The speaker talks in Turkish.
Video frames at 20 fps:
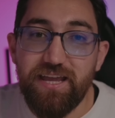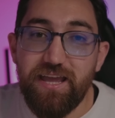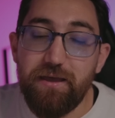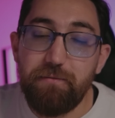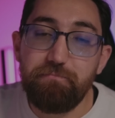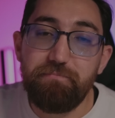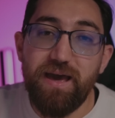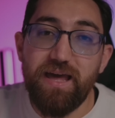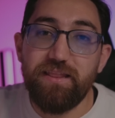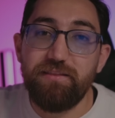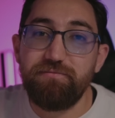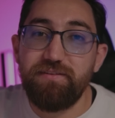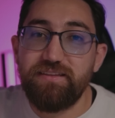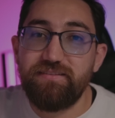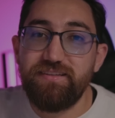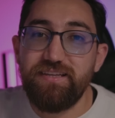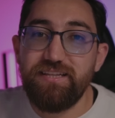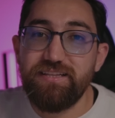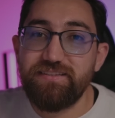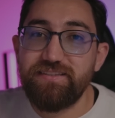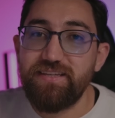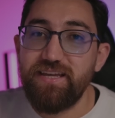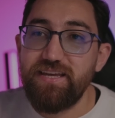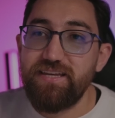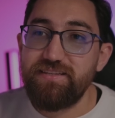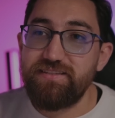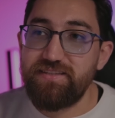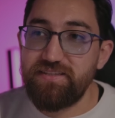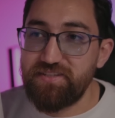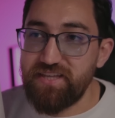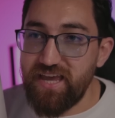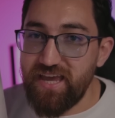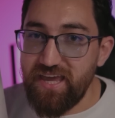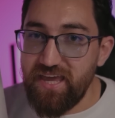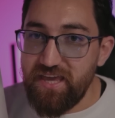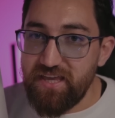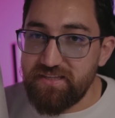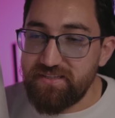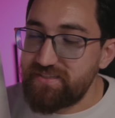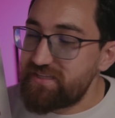Ben ve Tilt size
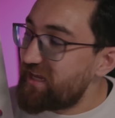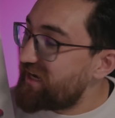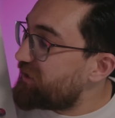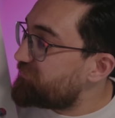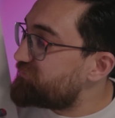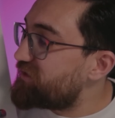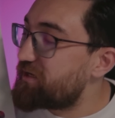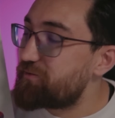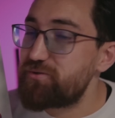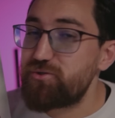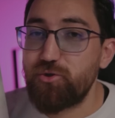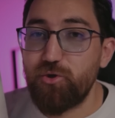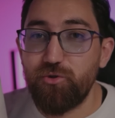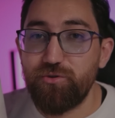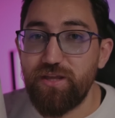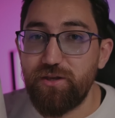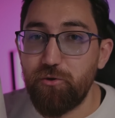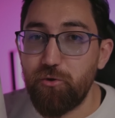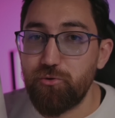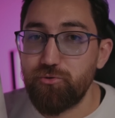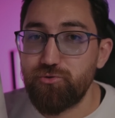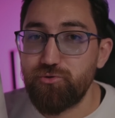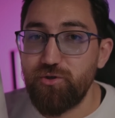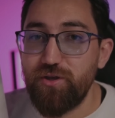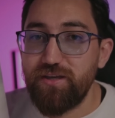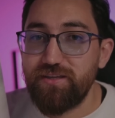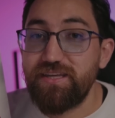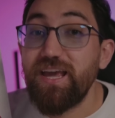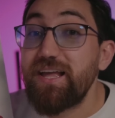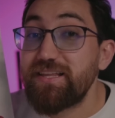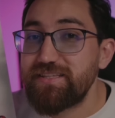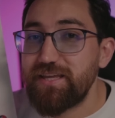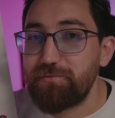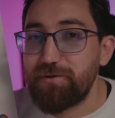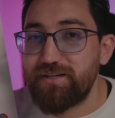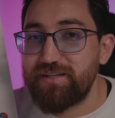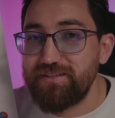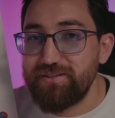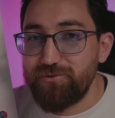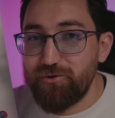selamlarımızı gönderiyoruz. Kendinize iyi
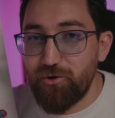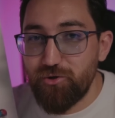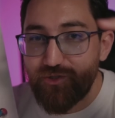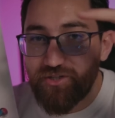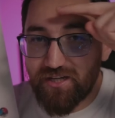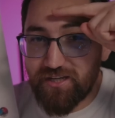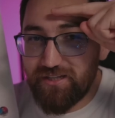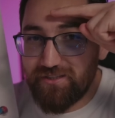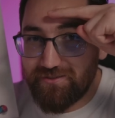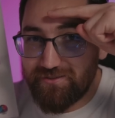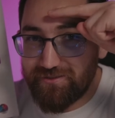bakın. Hoşçakalın.